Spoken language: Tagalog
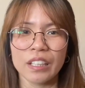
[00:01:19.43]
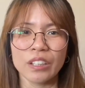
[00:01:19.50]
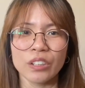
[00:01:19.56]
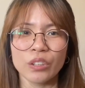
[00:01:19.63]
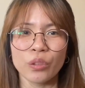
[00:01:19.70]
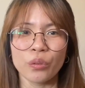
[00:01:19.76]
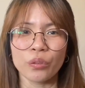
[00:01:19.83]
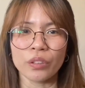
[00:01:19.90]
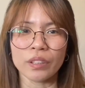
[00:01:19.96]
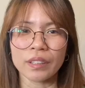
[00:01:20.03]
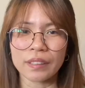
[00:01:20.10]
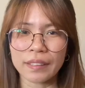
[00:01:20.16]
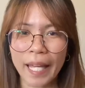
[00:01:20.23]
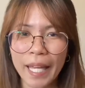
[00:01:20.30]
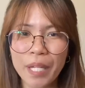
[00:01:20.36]
nung
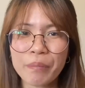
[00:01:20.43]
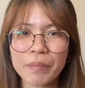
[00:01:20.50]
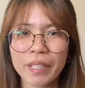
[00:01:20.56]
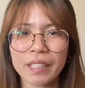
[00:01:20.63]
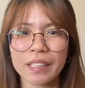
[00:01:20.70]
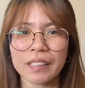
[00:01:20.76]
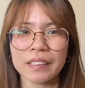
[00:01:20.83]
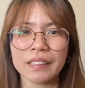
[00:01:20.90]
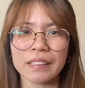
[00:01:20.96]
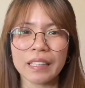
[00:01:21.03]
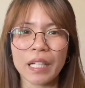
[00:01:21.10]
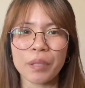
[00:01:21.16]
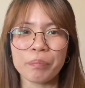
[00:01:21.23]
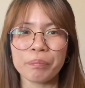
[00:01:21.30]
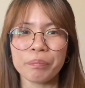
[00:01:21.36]
time na
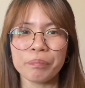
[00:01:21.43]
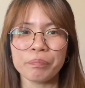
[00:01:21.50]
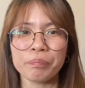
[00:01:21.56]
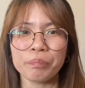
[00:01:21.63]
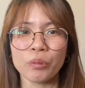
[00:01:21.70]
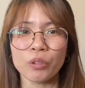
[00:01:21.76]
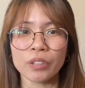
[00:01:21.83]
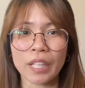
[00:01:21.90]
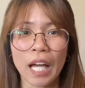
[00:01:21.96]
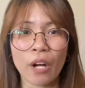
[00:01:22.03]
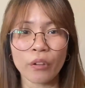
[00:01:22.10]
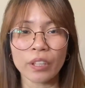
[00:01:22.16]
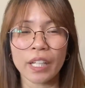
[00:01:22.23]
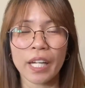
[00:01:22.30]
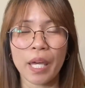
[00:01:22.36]
nagpunta
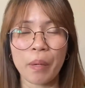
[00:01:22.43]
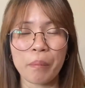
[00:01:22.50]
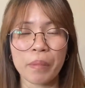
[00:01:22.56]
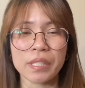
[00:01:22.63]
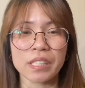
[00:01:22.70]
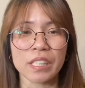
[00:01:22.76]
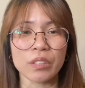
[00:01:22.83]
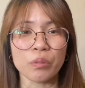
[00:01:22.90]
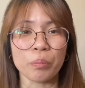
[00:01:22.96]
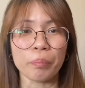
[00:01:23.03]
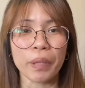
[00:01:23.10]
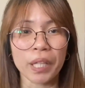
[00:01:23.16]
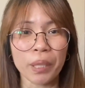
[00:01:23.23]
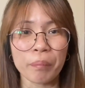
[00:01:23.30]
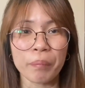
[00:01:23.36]
ako ng embassy to
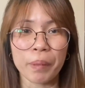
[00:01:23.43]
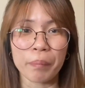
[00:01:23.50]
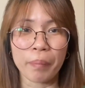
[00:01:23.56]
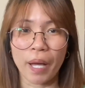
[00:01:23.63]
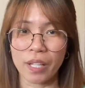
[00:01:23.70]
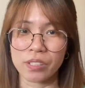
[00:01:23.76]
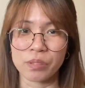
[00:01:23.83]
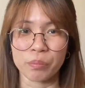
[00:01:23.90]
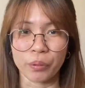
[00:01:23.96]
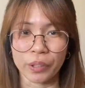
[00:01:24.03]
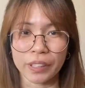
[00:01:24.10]
pick up my passport,